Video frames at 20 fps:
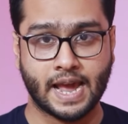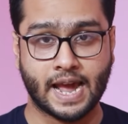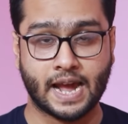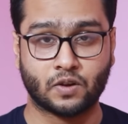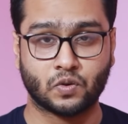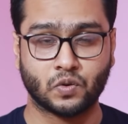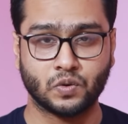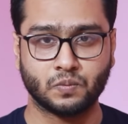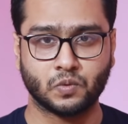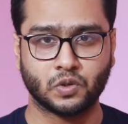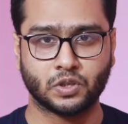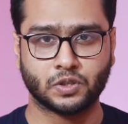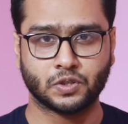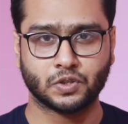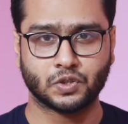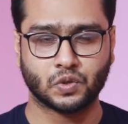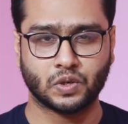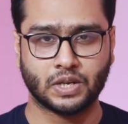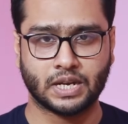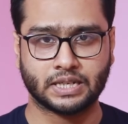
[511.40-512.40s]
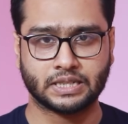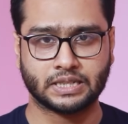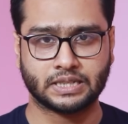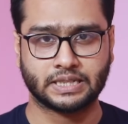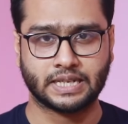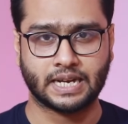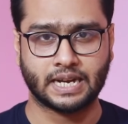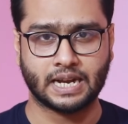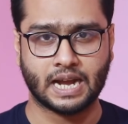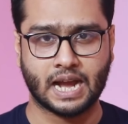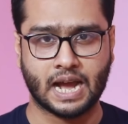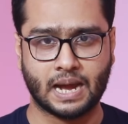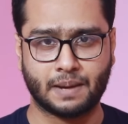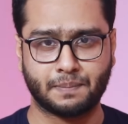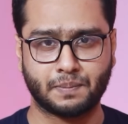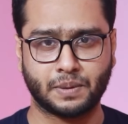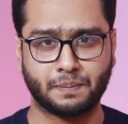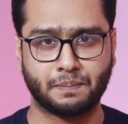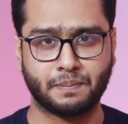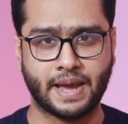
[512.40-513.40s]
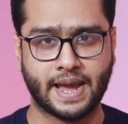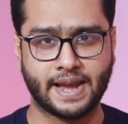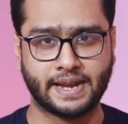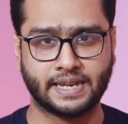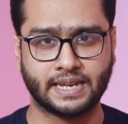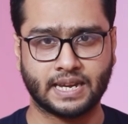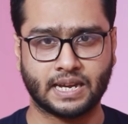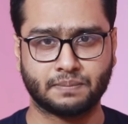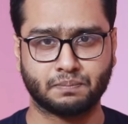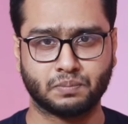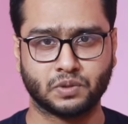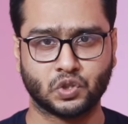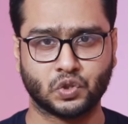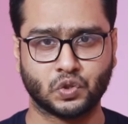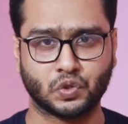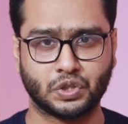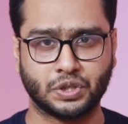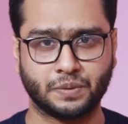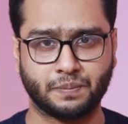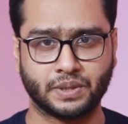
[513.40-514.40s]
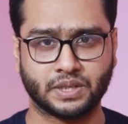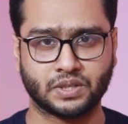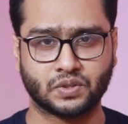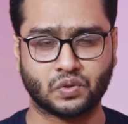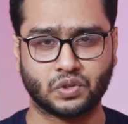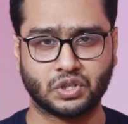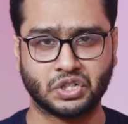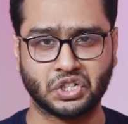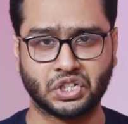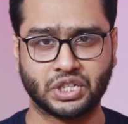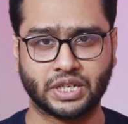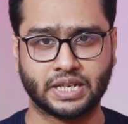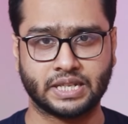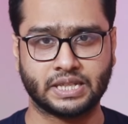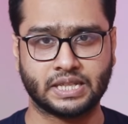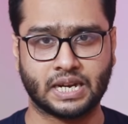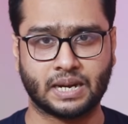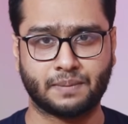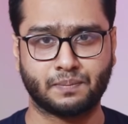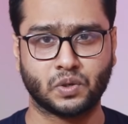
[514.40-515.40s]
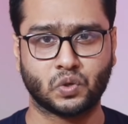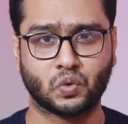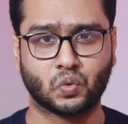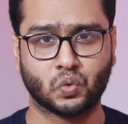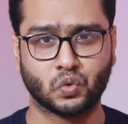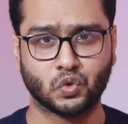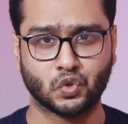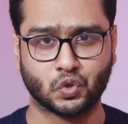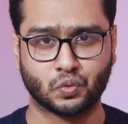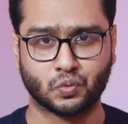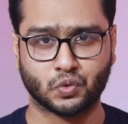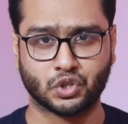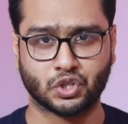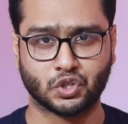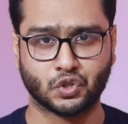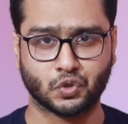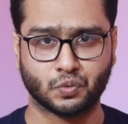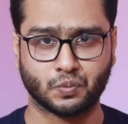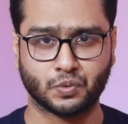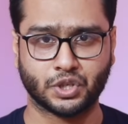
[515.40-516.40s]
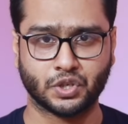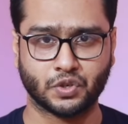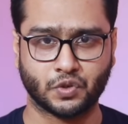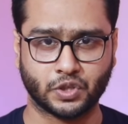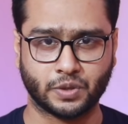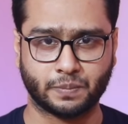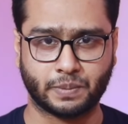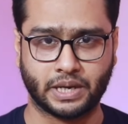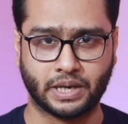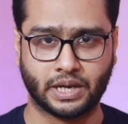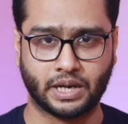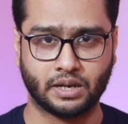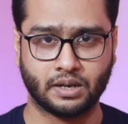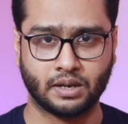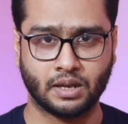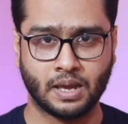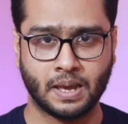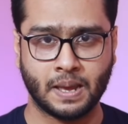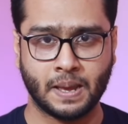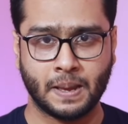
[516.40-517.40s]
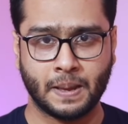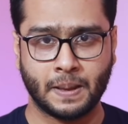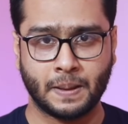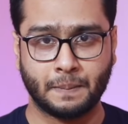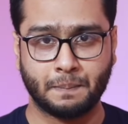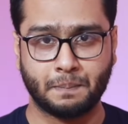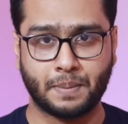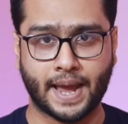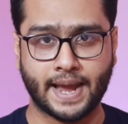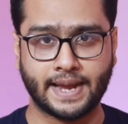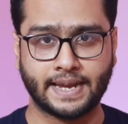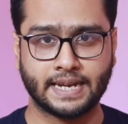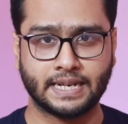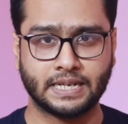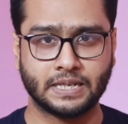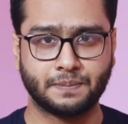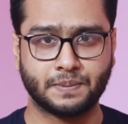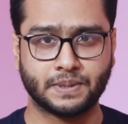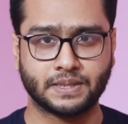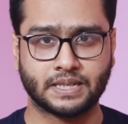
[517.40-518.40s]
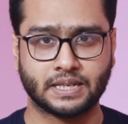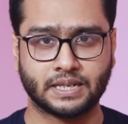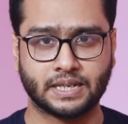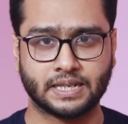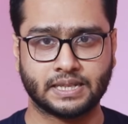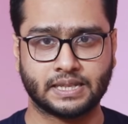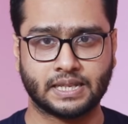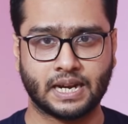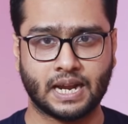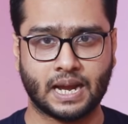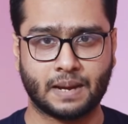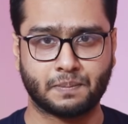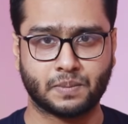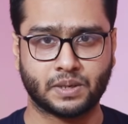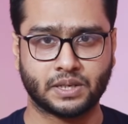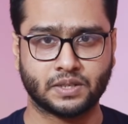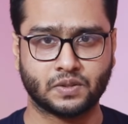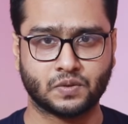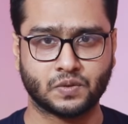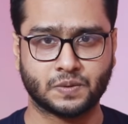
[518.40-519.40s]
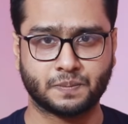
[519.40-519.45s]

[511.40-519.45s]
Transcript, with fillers: এখন মূলত চলে আসা যাক আপনি ব্যাংকে আপনি যদি ডিপিএস করেন সেক্ষেত্রে আপনি কোন সমস্যার সম্মুখীন হতে পারেন ব্যাংকের ডিপিএসের ক্ষেত্রে আপনার কিন্তু